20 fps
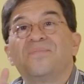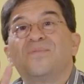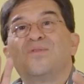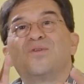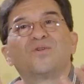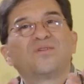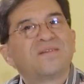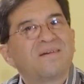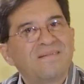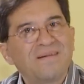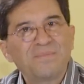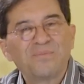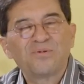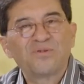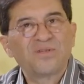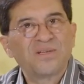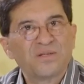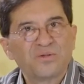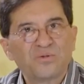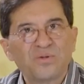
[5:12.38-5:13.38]
no
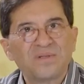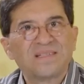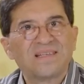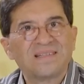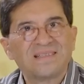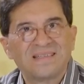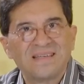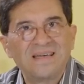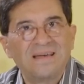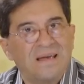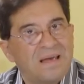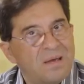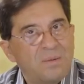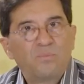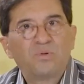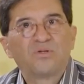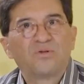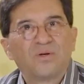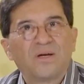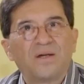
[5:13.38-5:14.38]
sabemos si eso es así,
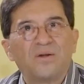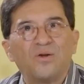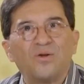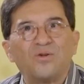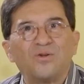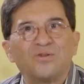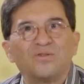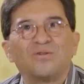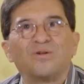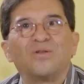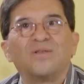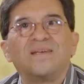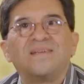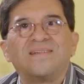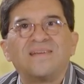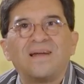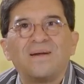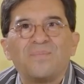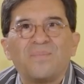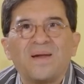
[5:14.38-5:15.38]
puesto que no nos lo
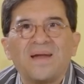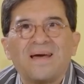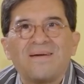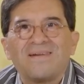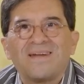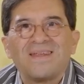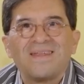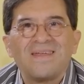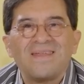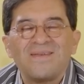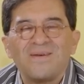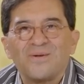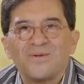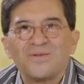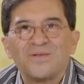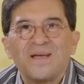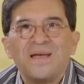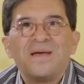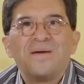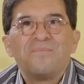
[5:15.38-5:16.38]
dice la palabra de
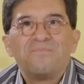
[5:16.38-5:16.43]
Dios,